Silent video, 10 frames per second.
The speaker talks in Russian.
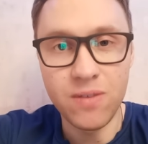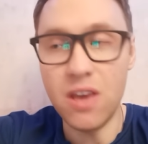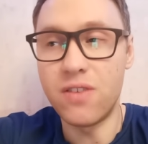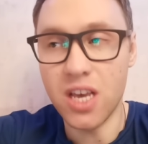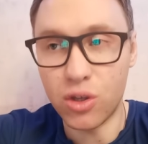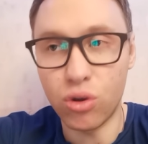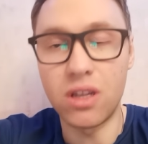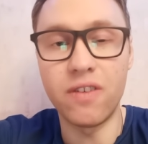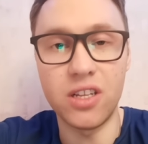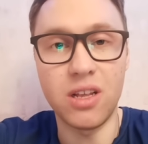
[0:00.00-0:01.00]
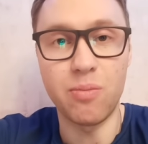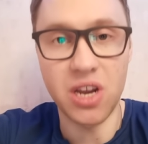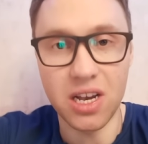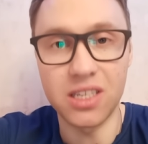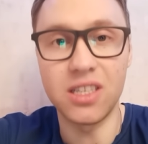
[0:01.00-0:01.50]
и все, кто отдавал эти
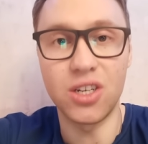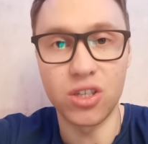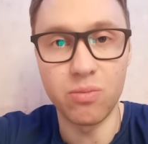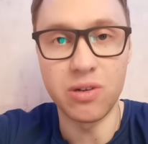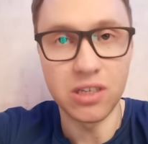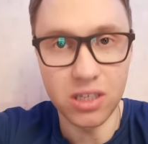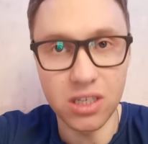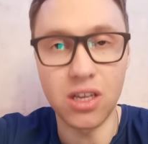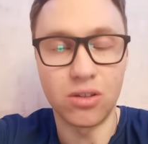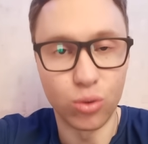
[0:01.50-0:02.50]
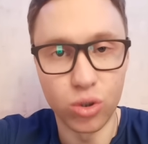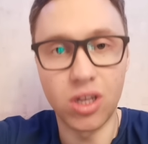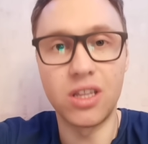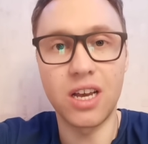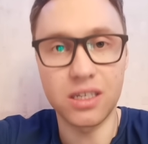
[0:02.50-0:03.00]
приказы, должны понести
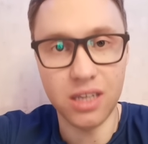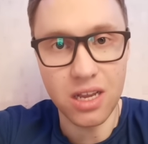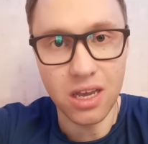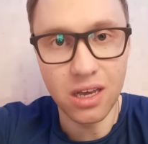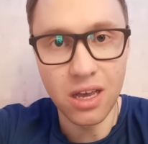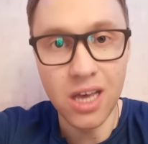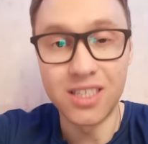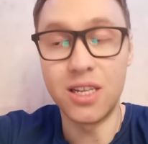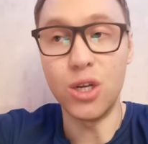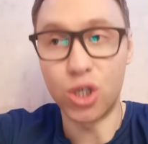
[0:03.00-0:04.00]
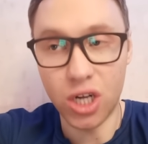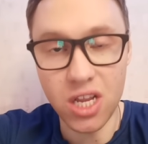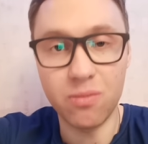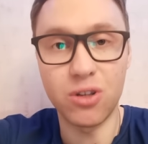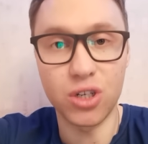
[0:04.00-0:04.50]
заслуженное наказание. С
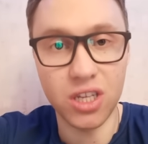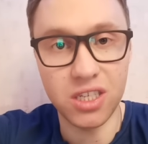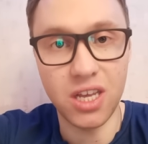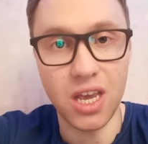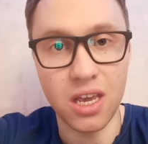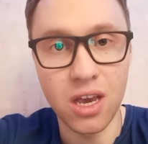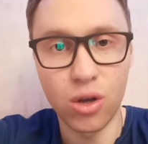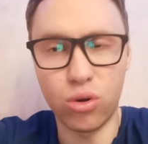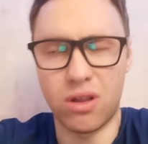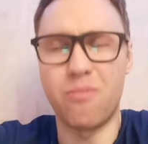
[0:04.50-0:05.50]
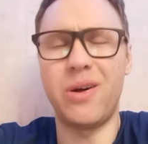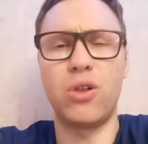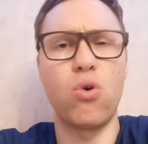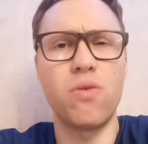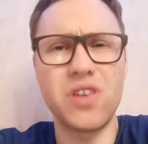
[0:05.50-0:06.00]
лишением должностей. Кто там,
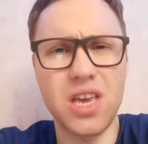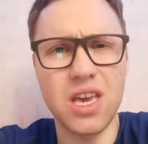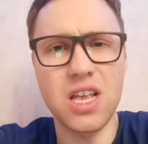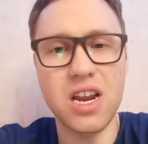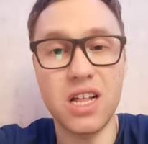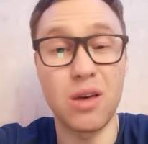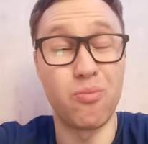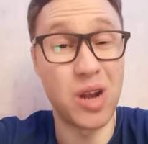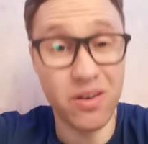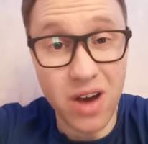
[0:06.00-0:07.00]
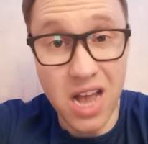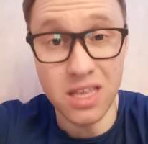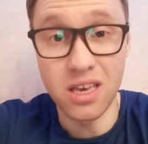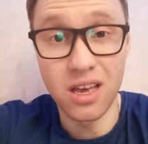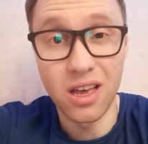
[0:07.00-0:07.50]
полковники, генералы,
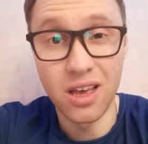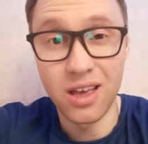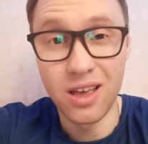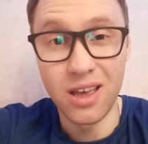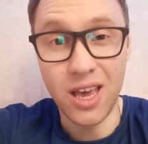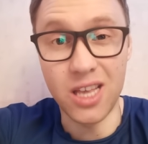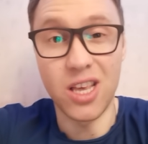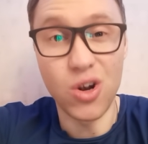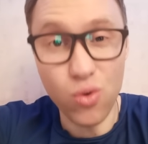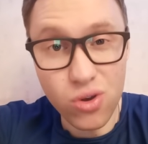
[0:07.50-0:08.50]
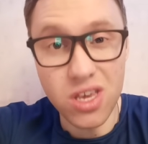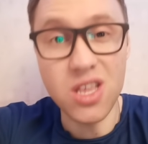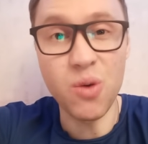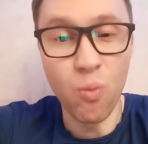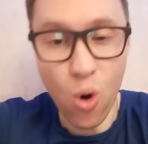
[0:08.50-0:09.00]
плевать. Эти люди
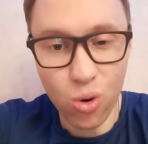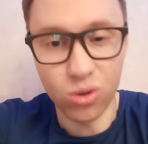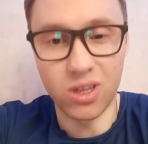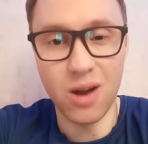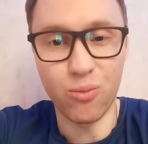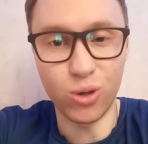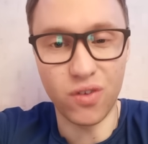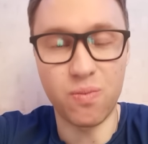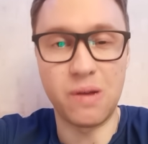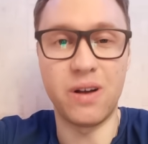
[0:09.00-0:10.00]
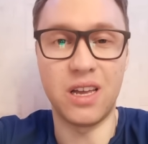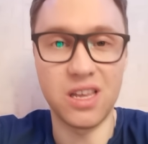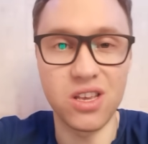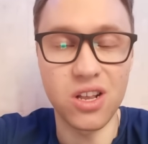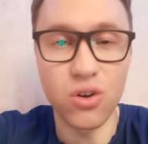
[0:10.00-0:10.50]
не могут работать в
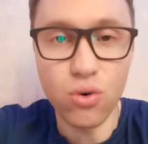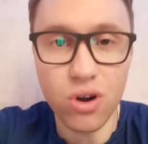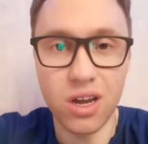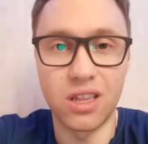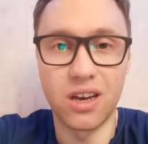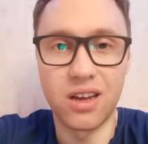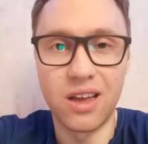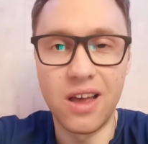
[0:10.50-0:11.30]
правоохранительных органах.